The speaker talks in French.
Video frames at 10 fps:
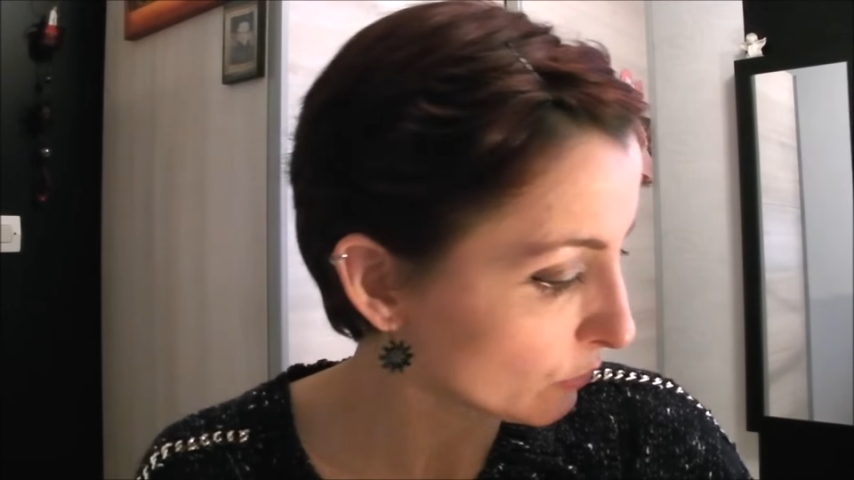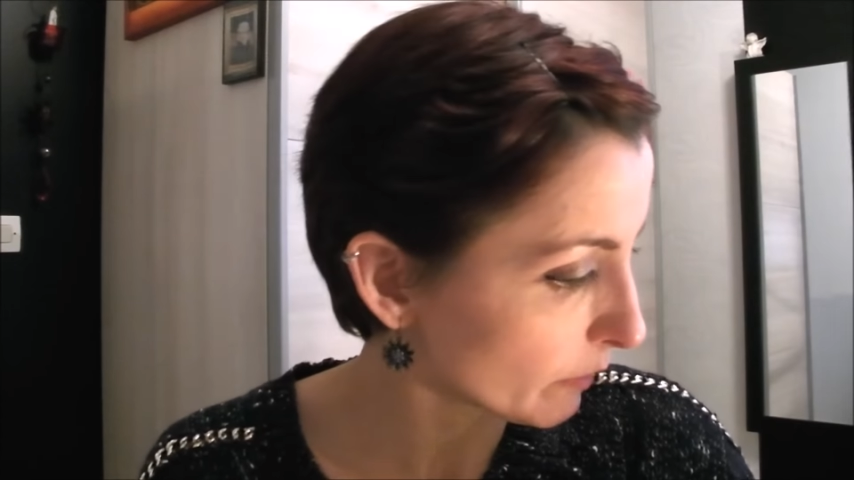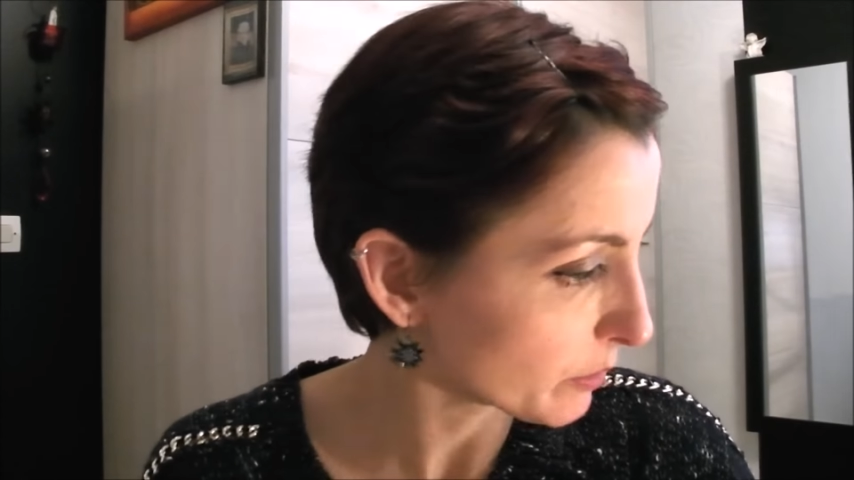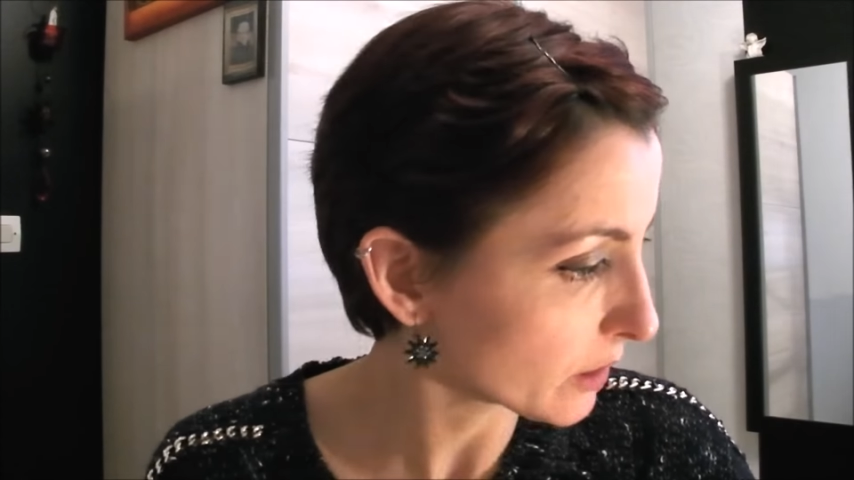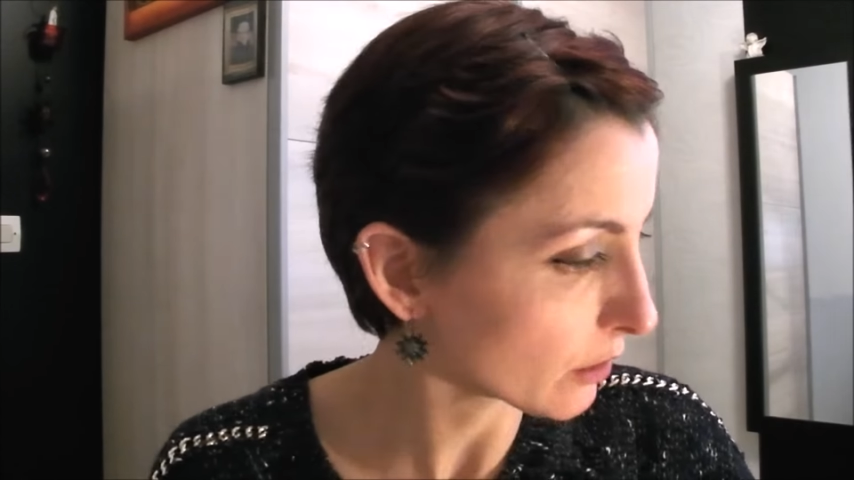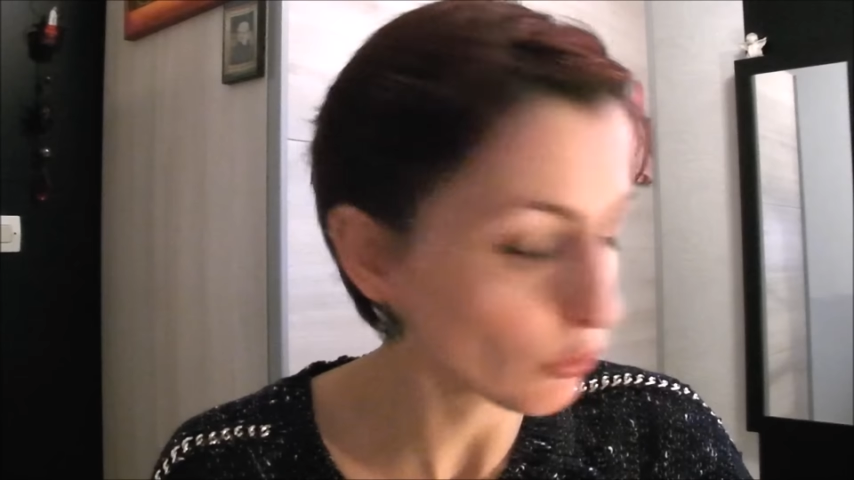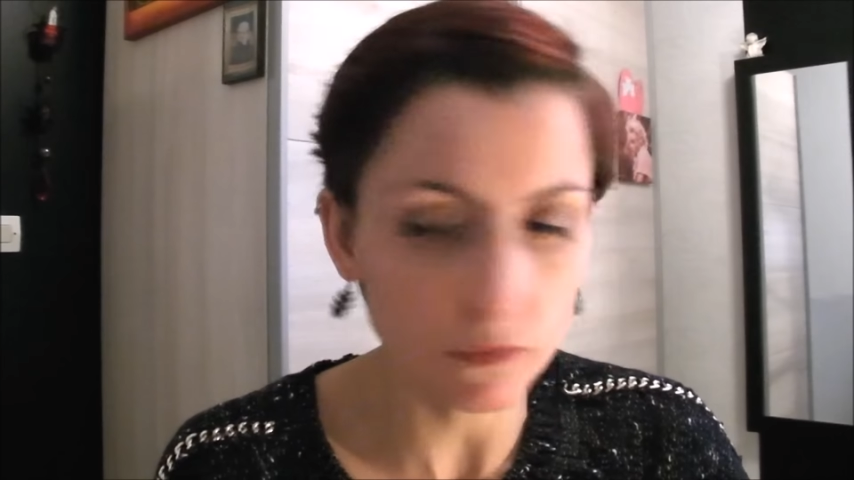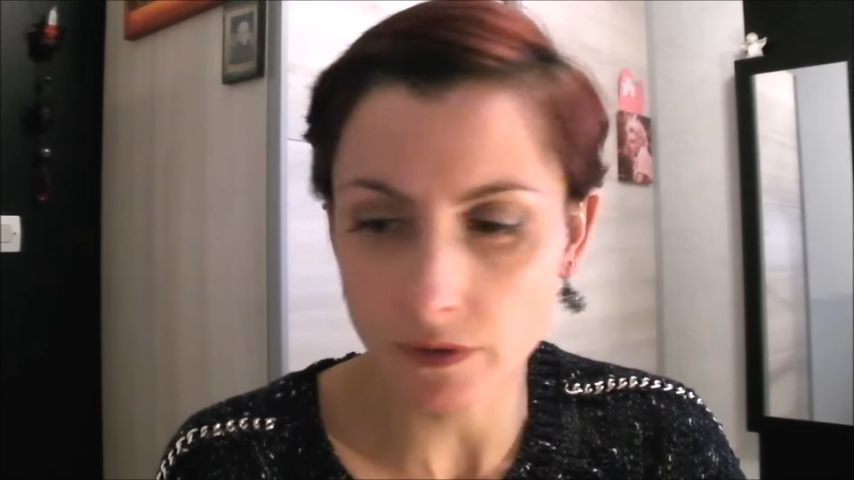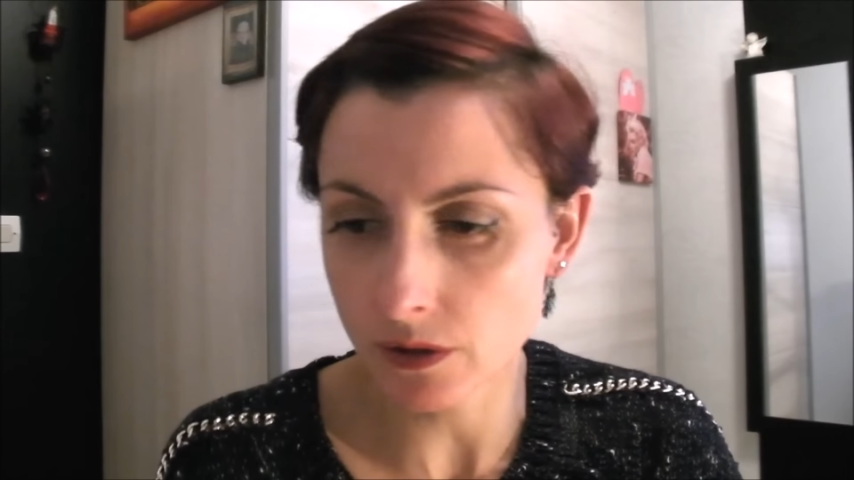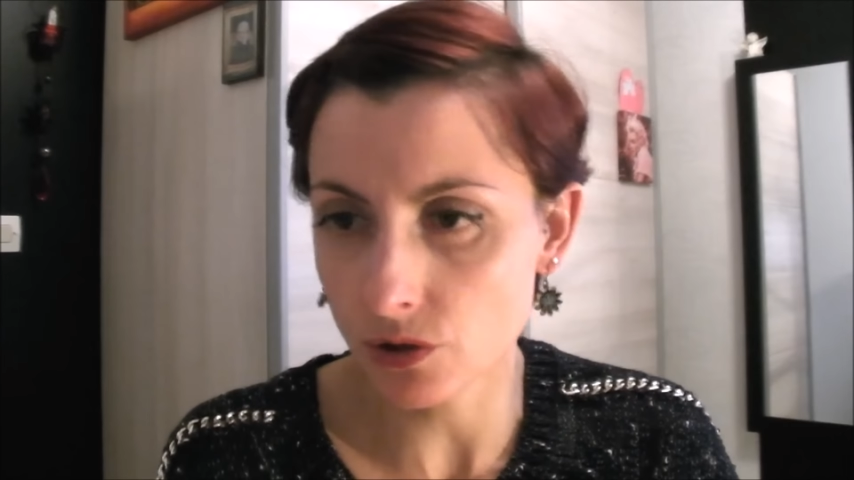on va peut-être
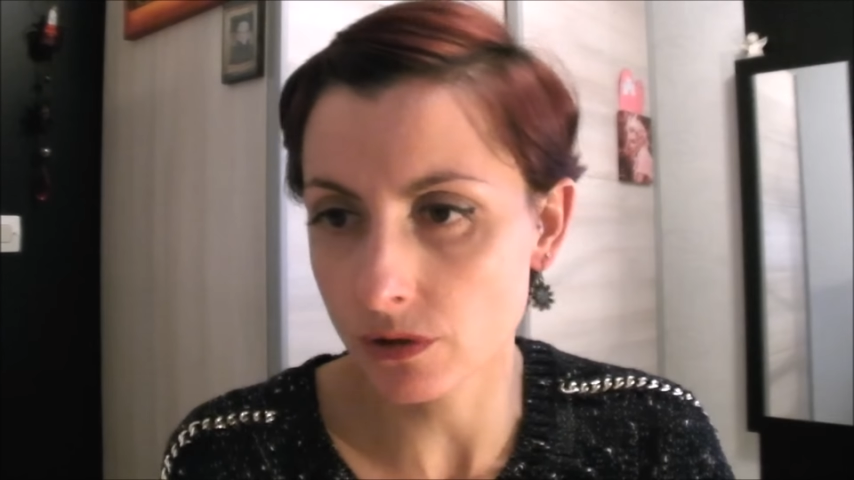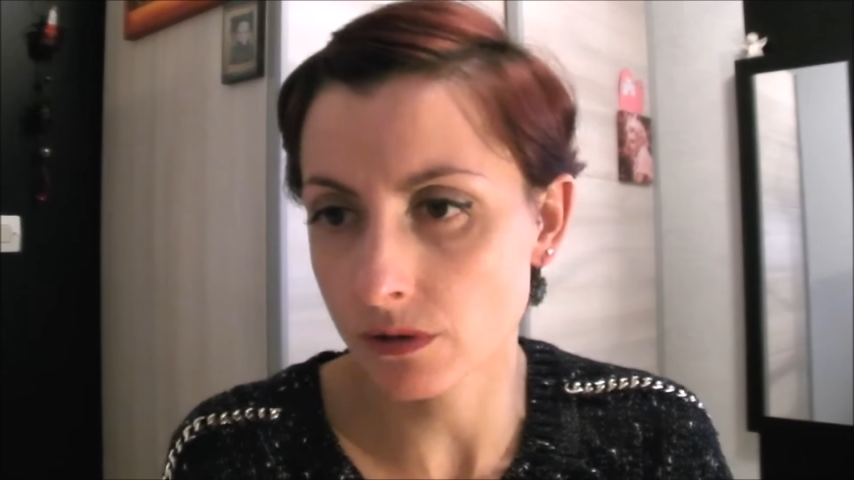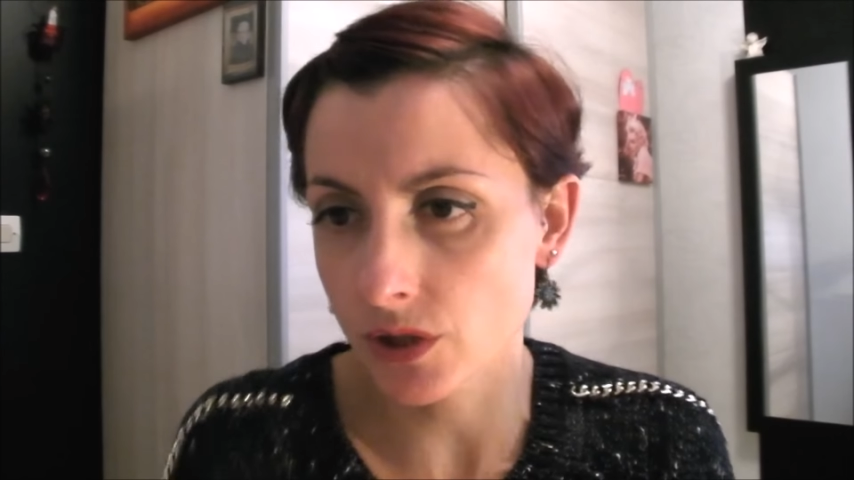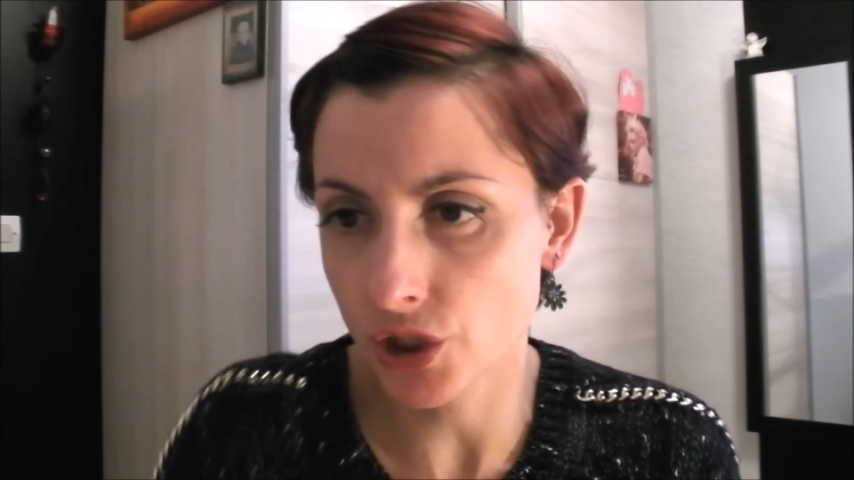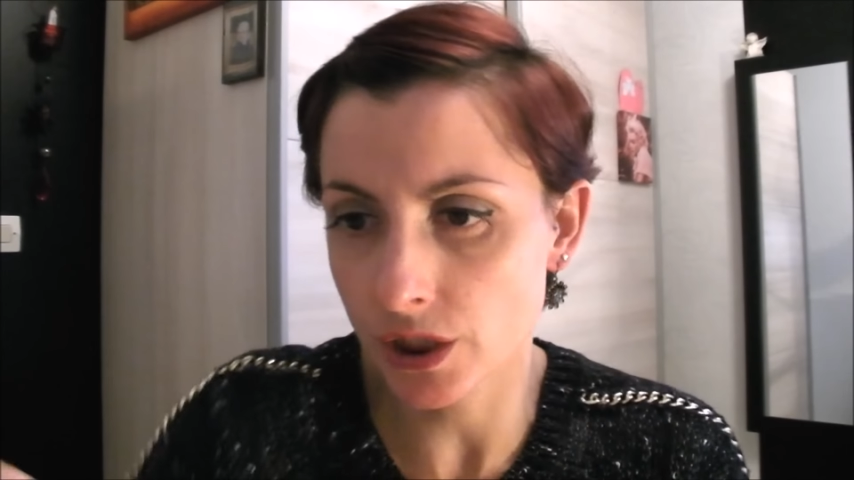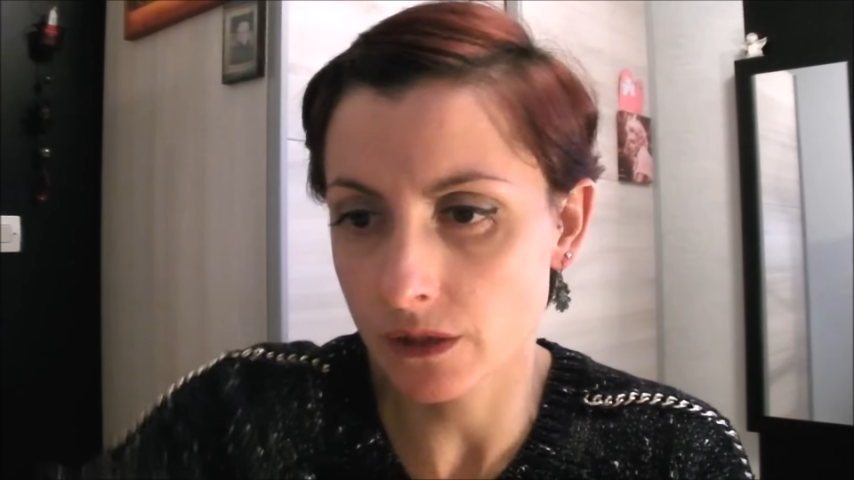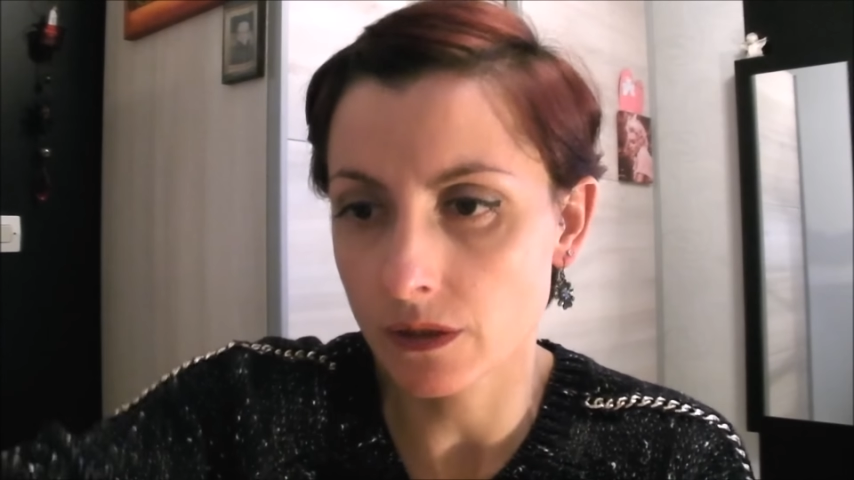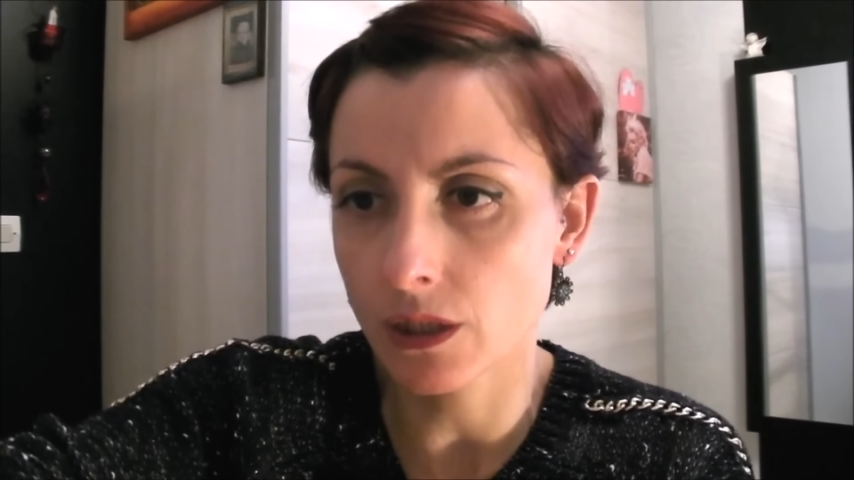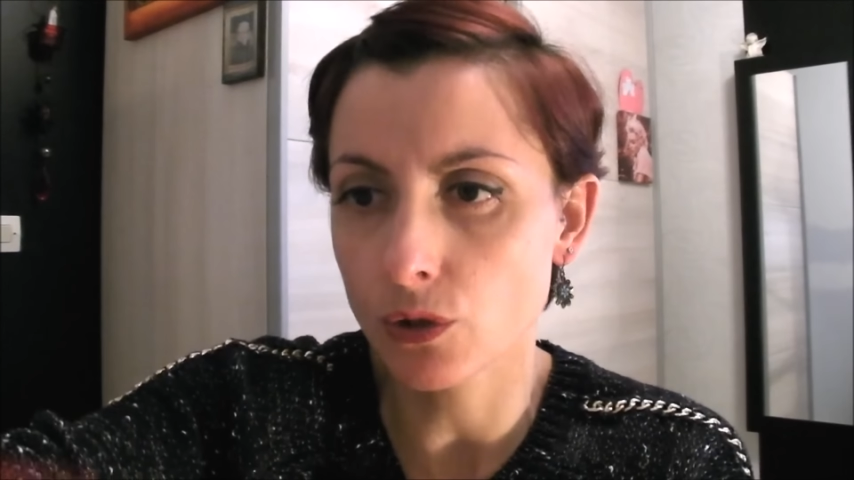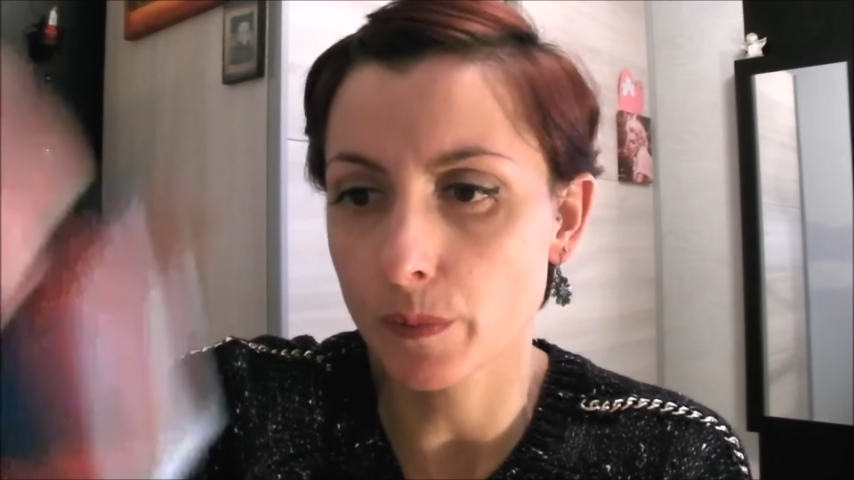trouver un
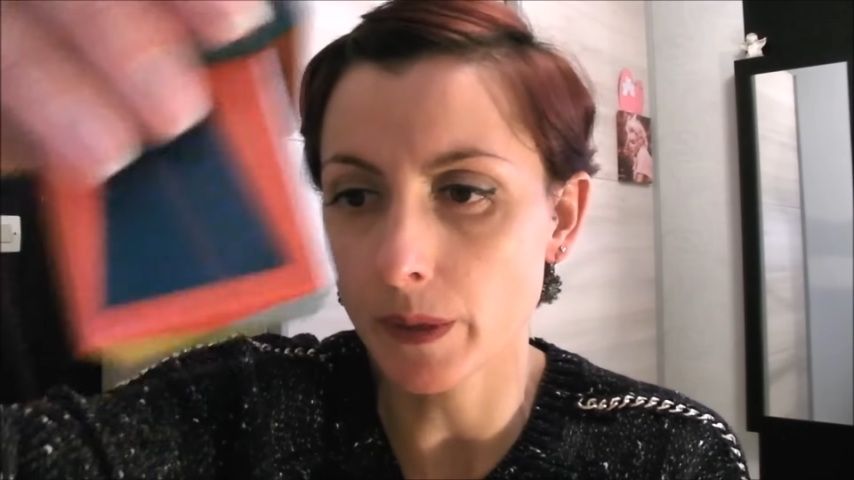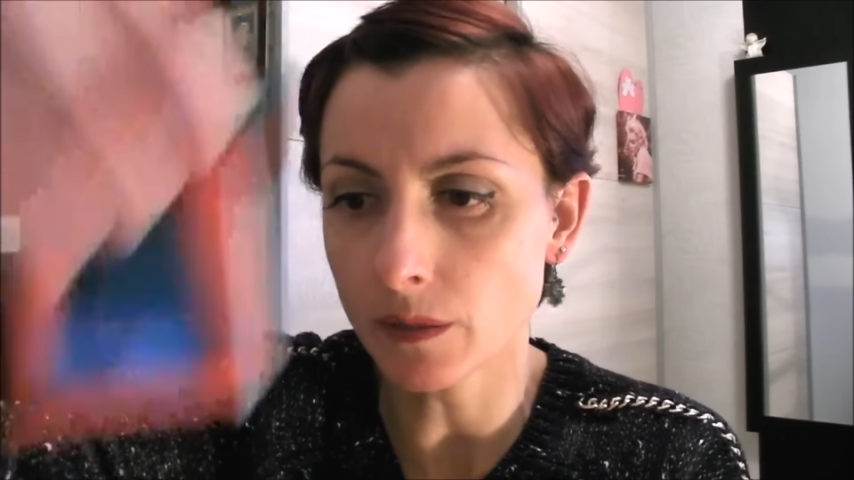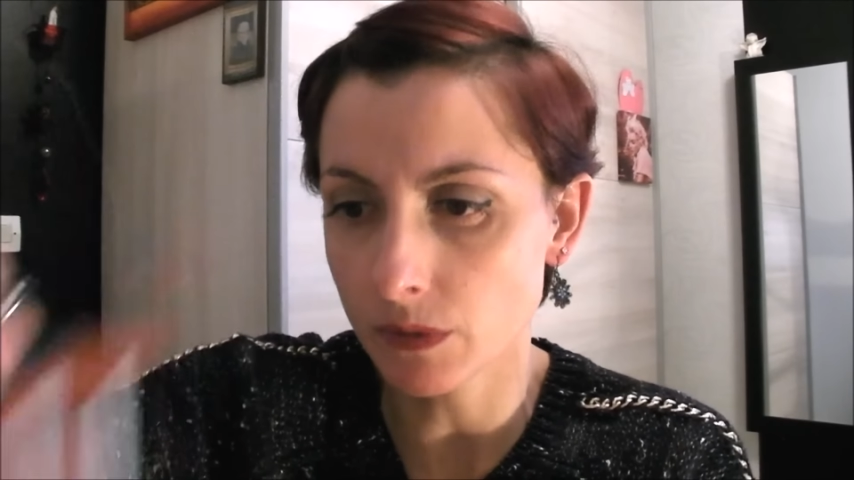déchiqueté quelque part,